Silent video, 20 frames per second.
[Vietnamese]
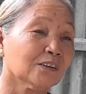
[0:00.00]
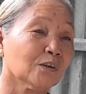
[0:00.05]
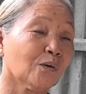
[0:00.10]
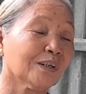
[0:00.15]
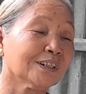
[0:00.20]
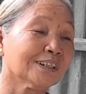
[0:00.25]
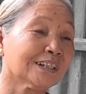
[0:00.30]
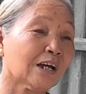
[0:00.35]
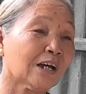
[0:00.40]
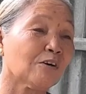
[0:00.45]

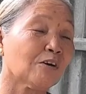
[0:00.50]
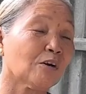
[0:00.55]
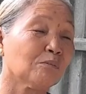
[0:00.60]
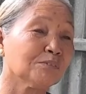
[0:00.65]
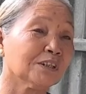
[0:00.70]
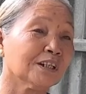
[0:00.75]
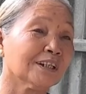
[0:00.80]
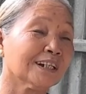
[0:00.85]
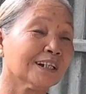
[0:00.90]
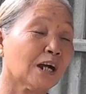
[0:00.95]
Giỏi sao
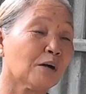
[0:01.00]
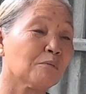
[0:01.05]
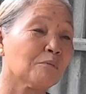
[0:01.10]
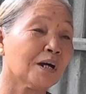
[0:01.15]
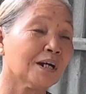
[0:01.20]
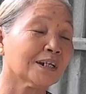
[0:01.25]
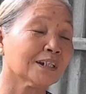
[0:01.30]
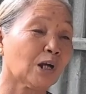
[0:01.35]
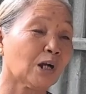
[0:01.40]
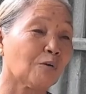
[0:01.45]
không giật câu
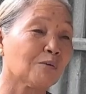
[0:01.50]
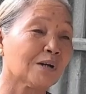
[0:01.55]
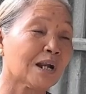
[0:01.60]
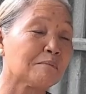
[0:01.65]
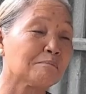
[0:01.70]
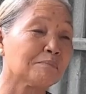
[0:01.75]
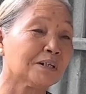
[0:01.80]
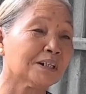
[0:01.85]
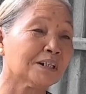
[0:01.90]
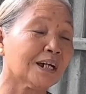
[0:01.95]
mên, cậu
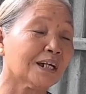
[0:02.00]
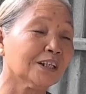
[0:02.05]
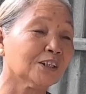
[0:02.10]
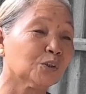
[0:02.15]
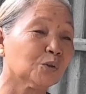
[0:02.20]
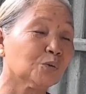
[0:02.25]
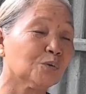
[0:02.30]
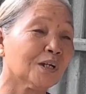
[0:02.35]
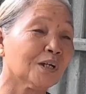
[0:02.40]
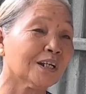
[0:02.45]
Năm ở
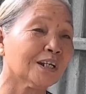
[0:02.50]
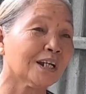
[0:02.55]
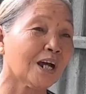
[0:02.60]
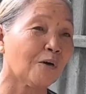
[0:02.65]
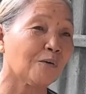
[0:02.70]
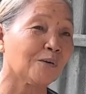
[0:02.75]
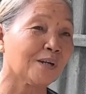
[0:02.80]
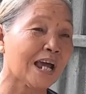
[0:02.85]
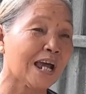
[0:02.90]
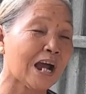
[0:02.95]
trên chú lên.
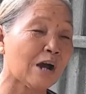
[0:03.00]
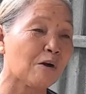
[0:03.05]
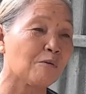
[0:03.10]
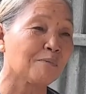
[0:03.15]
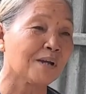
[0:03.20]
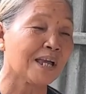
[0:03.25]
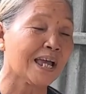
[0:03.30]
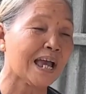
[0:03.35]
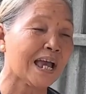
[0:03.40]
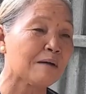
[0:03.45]
Hồi
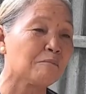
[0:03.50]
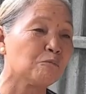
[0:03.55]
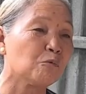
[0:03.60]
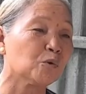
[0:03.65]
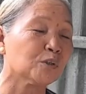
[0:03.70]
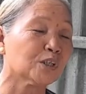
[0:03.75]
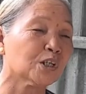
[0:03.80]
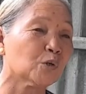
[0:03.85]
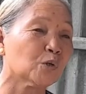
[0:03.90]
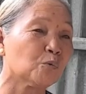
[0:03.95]
nào mày
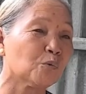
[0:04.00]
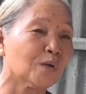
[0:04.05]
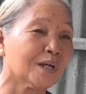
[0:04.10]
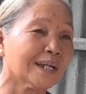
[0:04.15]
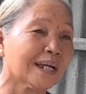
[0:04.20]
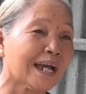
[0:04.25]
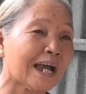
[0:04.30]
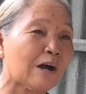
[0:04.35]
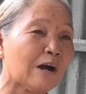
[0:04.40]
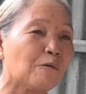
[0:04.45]
ham mua chức
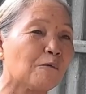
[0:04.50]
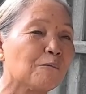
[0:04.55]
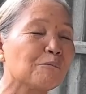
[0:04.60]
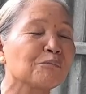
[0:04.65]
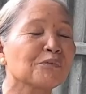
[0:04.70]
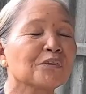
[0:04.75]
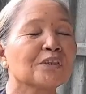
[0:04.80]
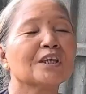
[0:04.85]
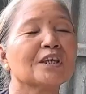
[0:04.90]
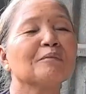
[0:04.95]
quyền cao,
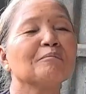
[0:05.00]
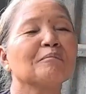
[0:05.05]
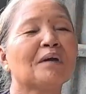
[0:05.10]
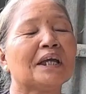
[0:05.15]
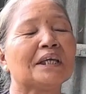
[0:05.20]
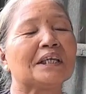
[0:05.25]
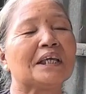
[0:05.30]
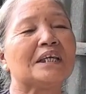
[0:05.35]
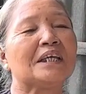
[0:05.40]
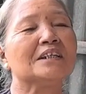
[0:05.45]
chức
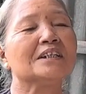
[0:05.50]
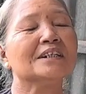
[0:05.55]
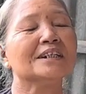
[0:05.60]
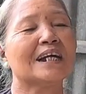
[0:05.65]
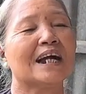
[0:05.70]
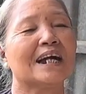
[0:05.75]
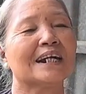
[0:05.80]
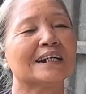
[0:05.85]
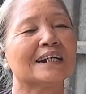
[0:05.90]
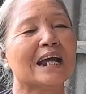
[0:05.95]
mày để
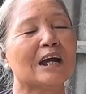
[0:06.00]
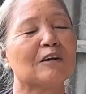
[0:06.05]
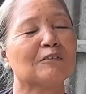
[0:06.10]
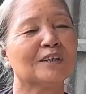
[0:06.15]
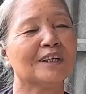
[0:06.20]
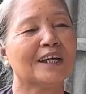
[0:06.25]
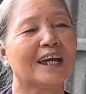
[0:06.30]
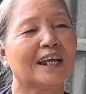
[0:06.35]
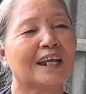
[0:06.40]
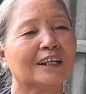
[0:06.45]
nướng ăn
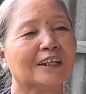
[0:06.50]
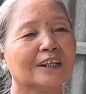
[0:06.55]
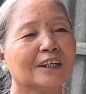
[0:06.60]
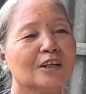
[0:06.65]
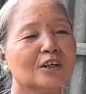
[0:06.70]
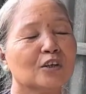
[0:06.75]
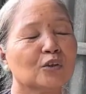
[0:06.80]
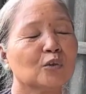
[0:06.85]
rau với hành.